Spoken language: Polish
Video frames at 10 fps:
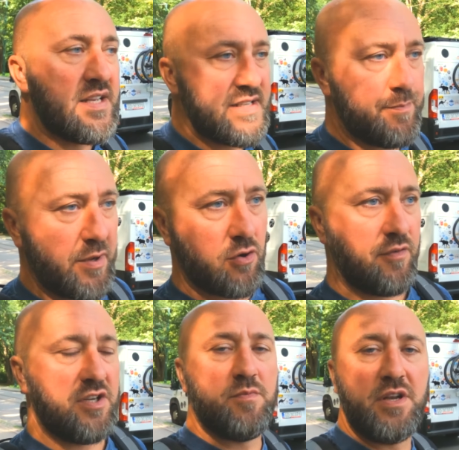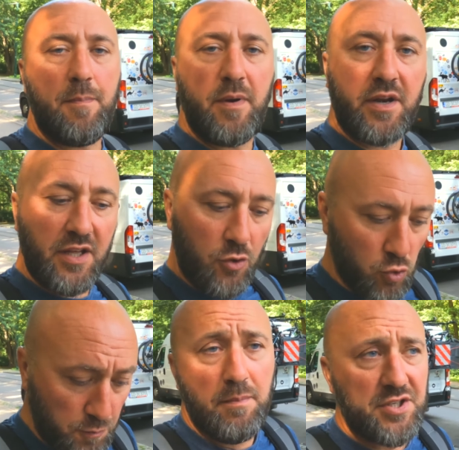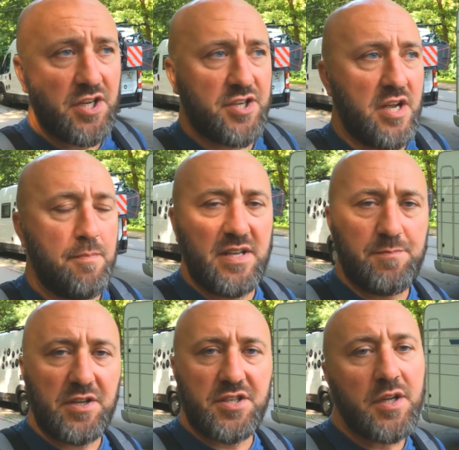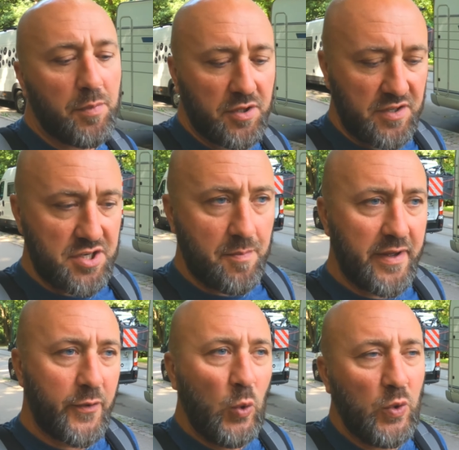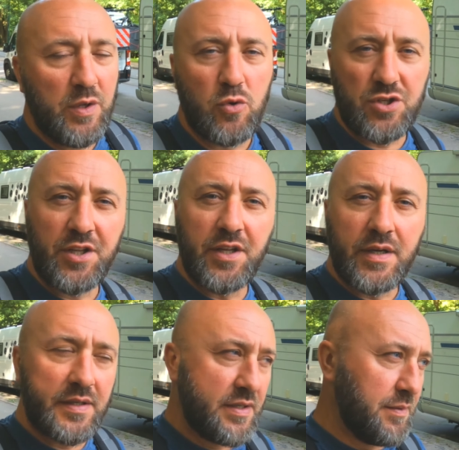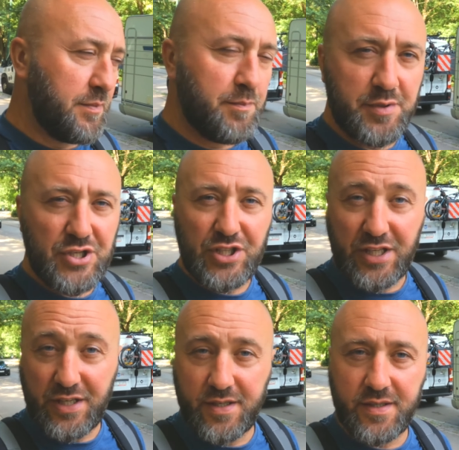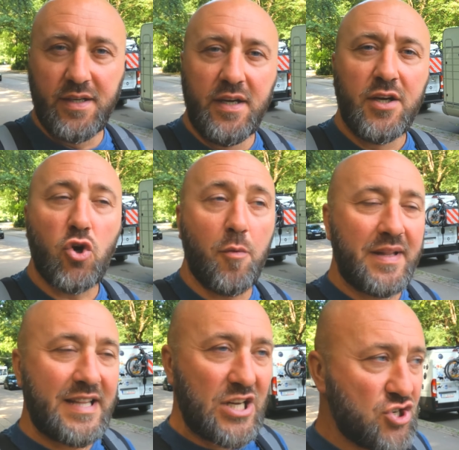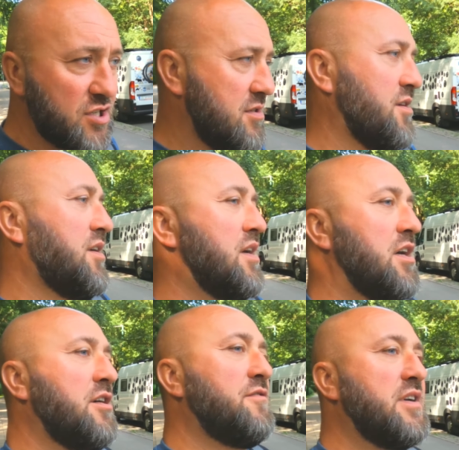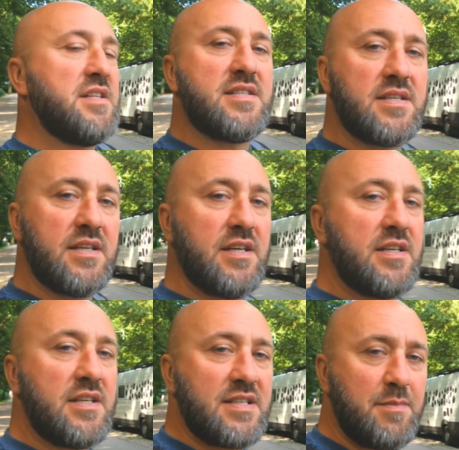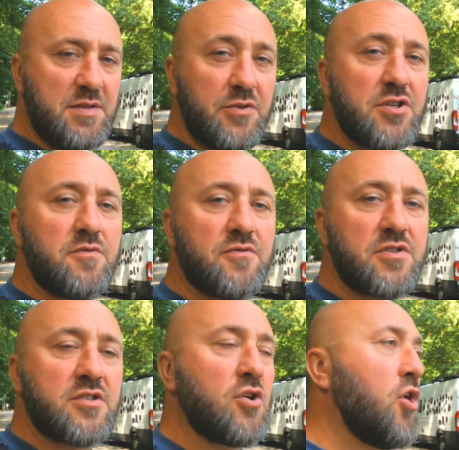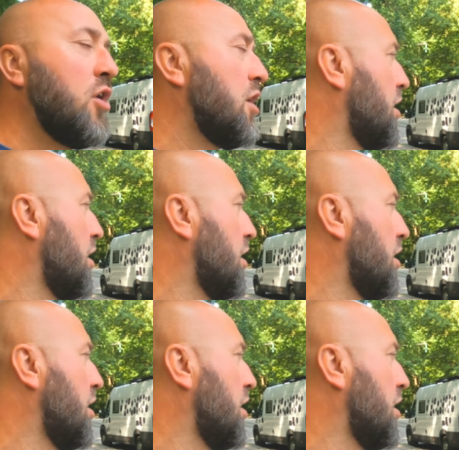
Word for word: Zaparkowaliśmy na parkingu, myślę, że bezpiecznym, ponieważ na parku nie było żadnych e, brzydkich komentarzy, więc e, zabezpieczyliśmy wszystko,